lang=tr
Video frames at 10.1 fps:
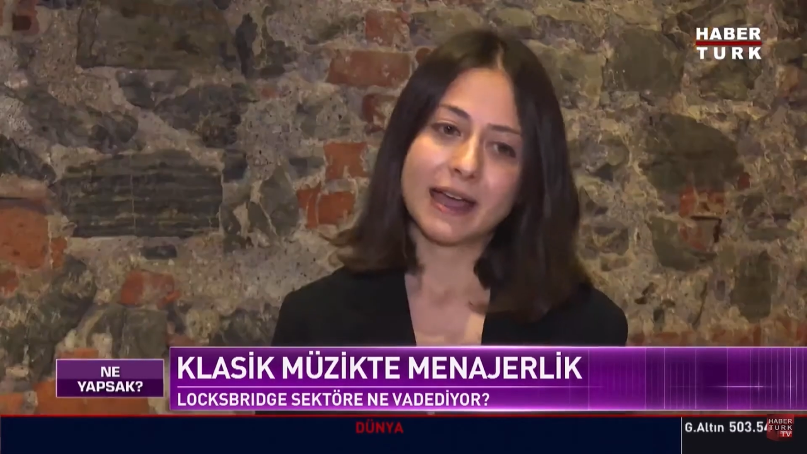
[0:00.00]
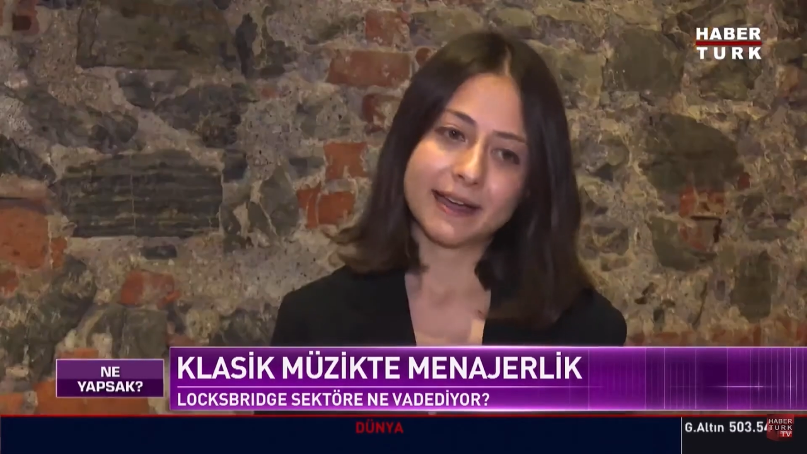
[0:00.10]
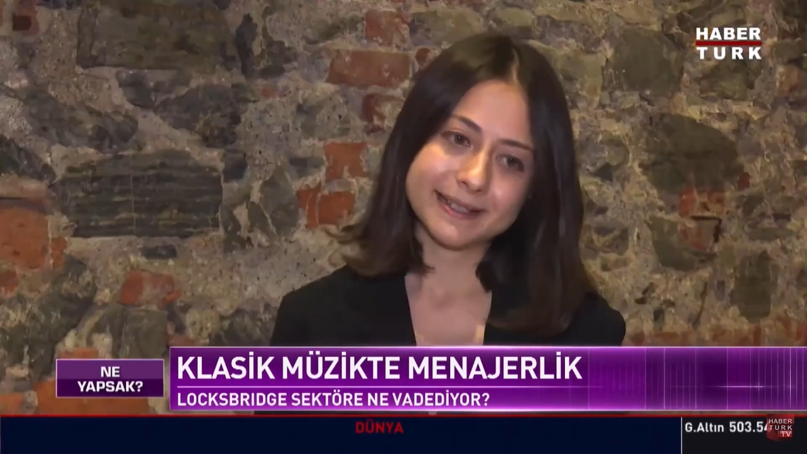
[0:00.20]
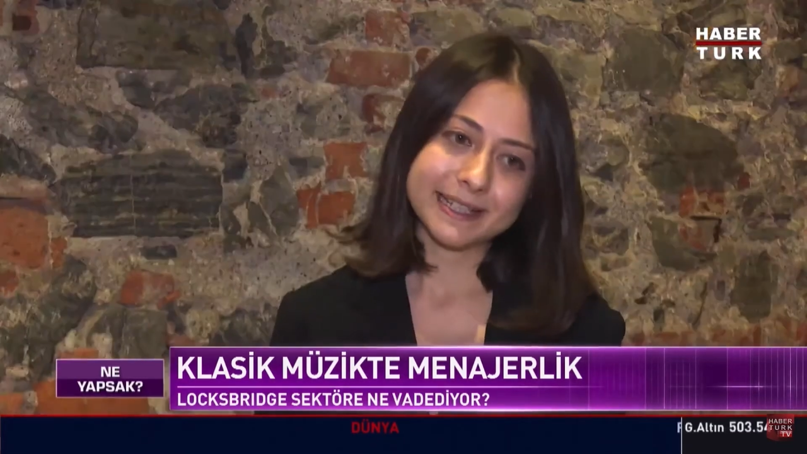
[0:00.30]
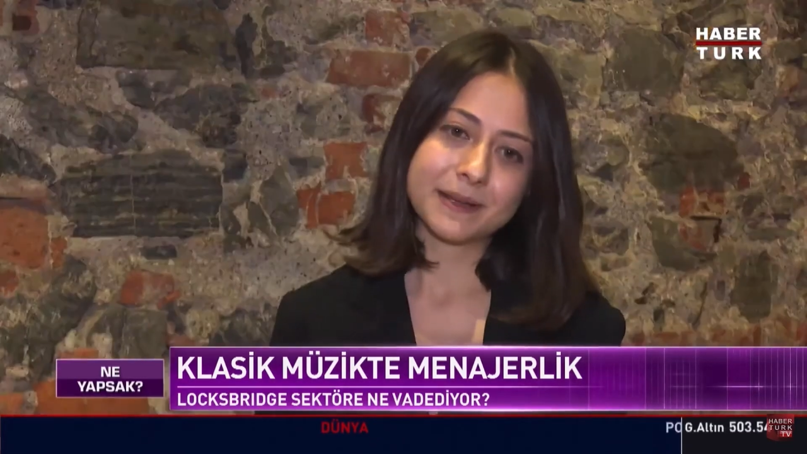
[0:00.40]

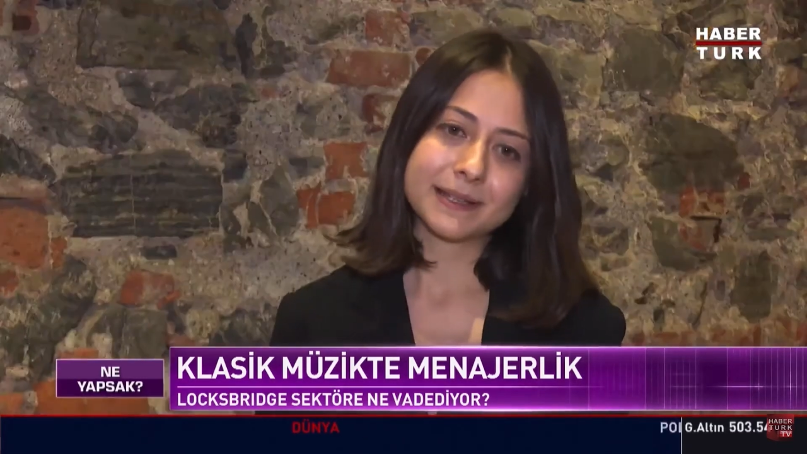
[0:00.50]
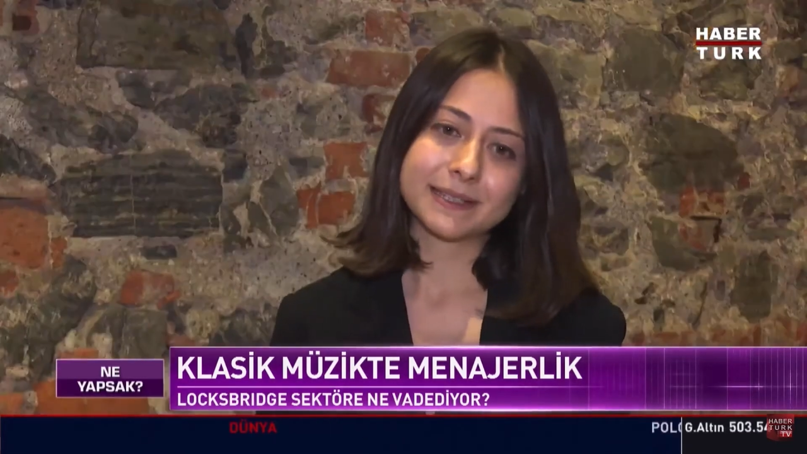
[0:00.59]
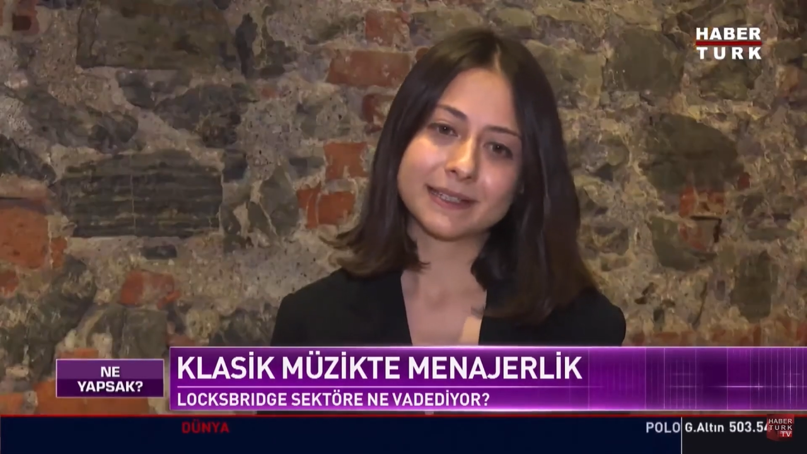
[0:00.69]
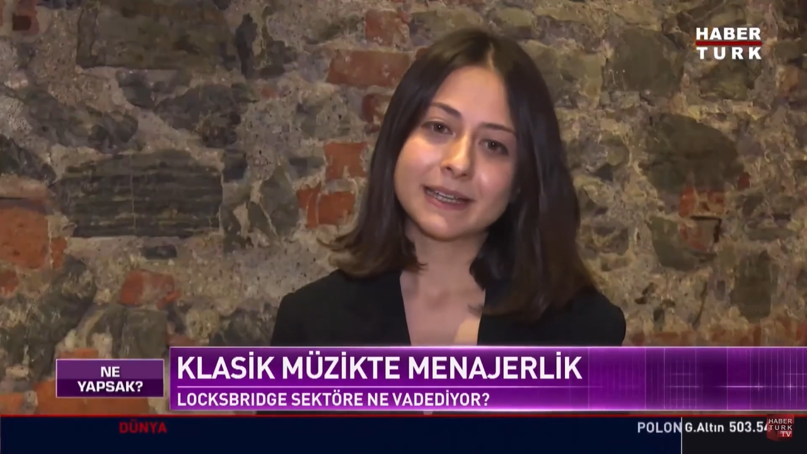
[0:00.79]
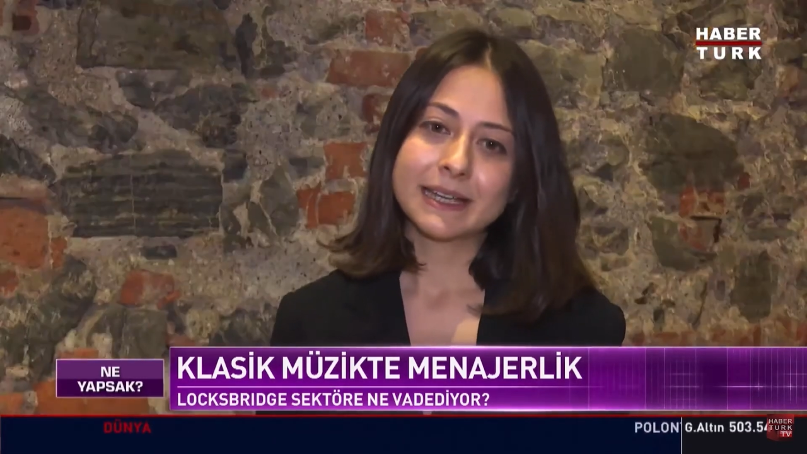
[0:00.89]
Aynı
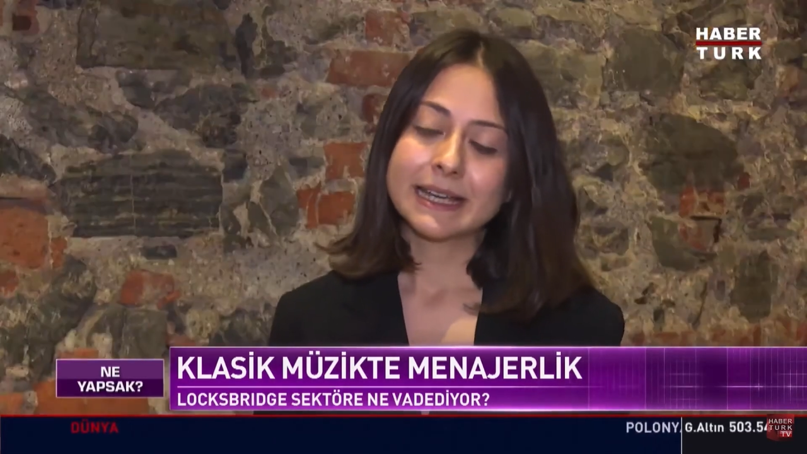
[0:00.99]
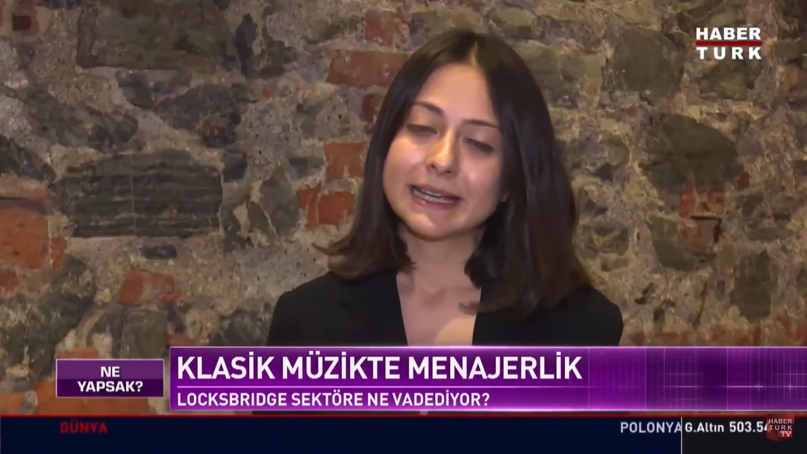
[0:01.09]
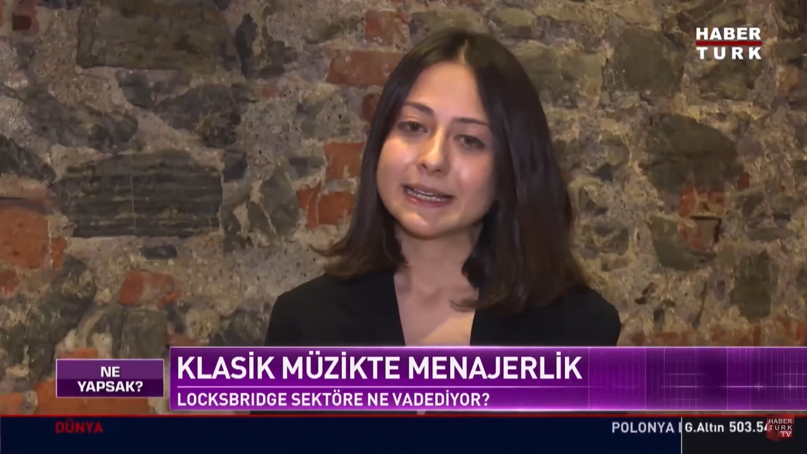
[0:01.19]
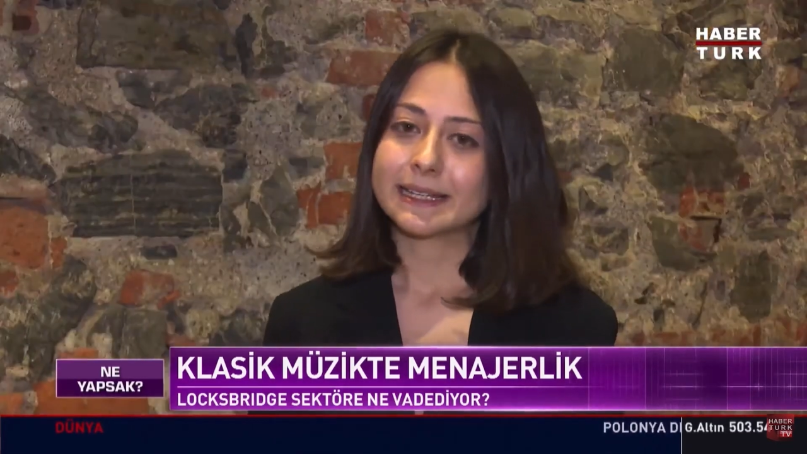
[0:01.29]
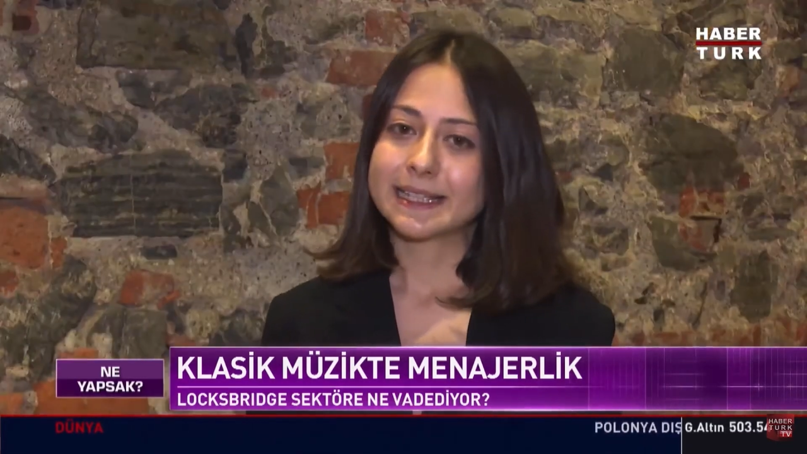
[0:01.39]
zamanda e,